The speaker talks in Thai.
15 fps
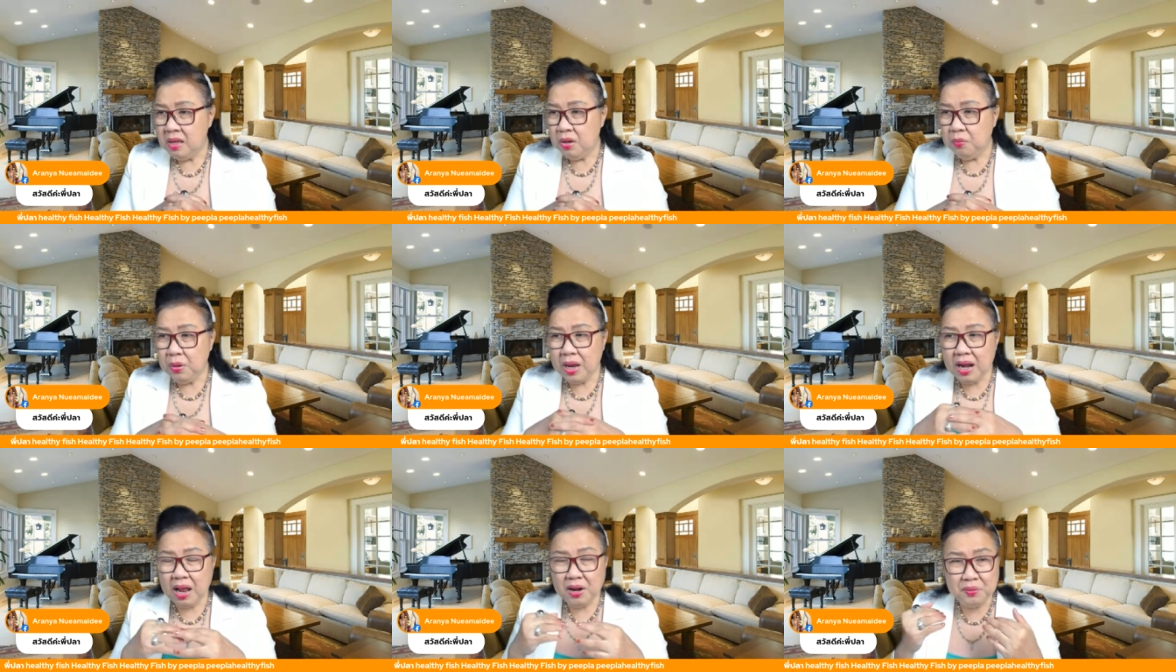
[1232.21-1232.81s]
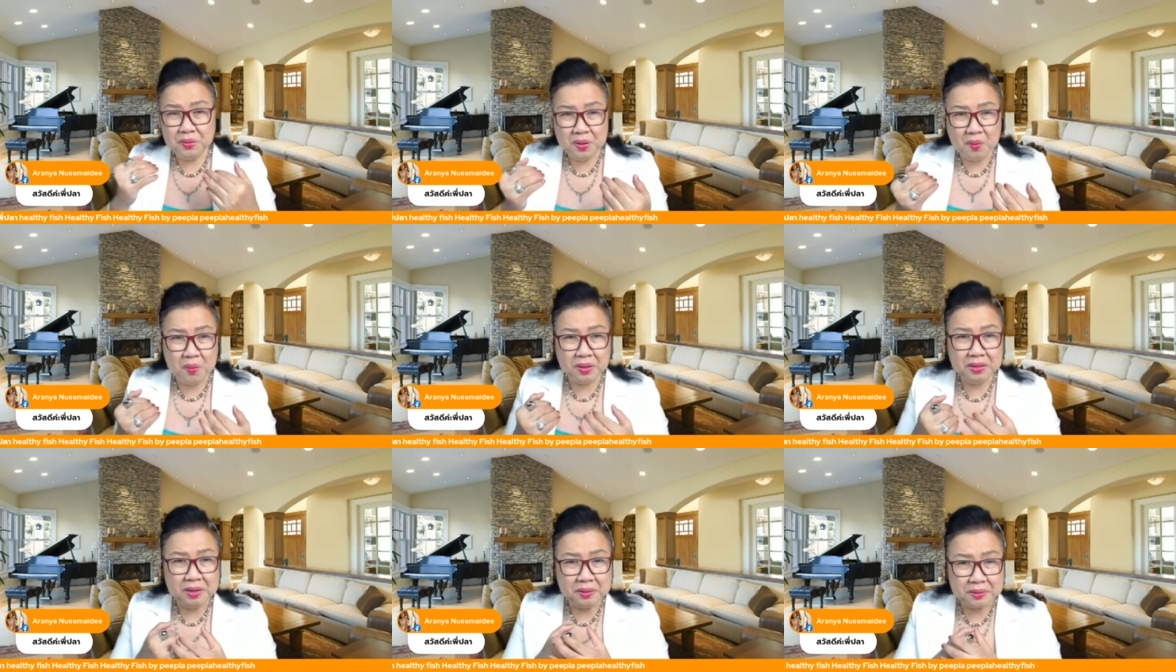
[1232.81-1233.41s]
เวลาเรานอน
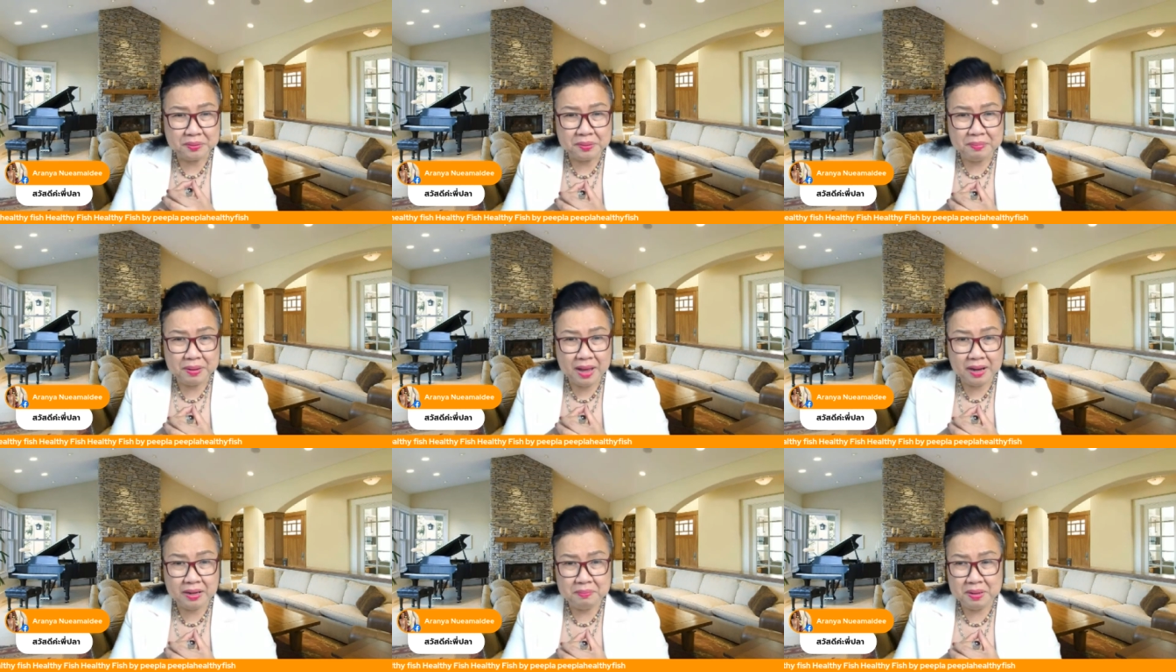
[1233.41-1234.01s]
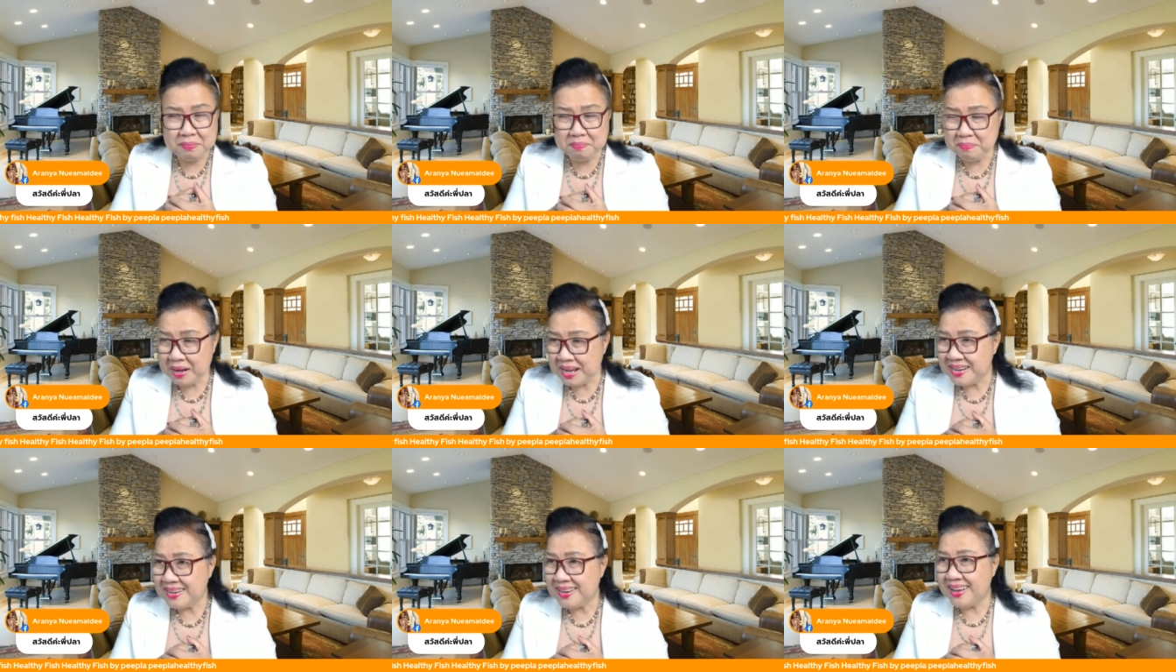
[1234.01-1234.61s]
นี่เราทำงานได้ไหมไม่
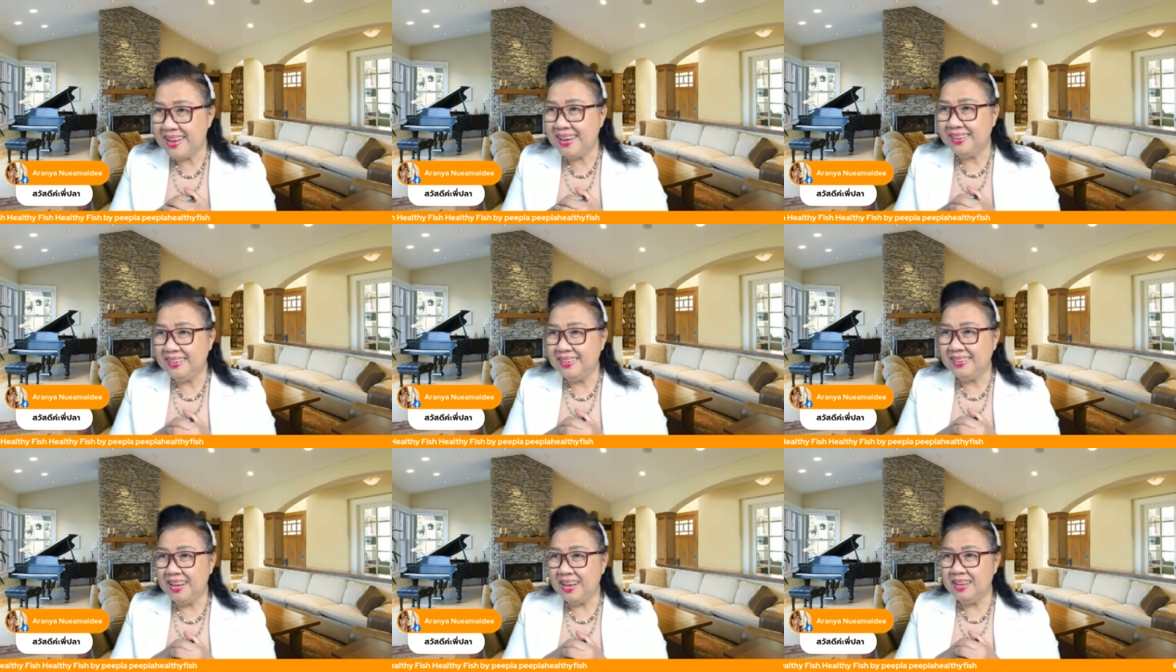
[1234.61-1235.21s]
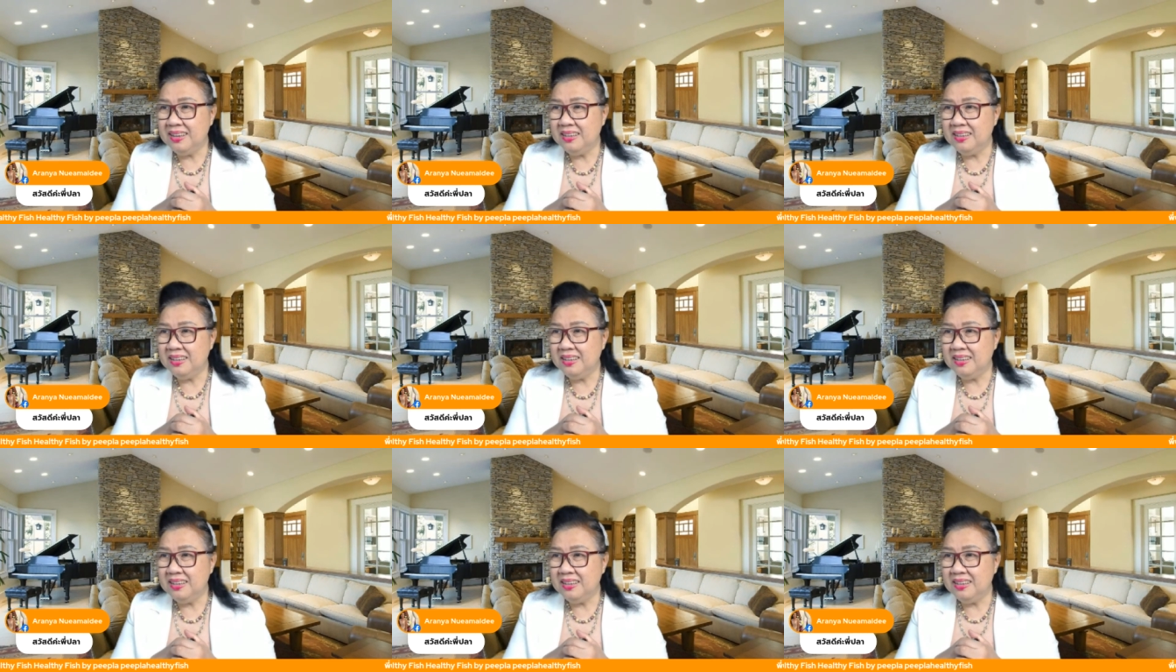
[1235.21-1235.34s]
ได้เลยนะ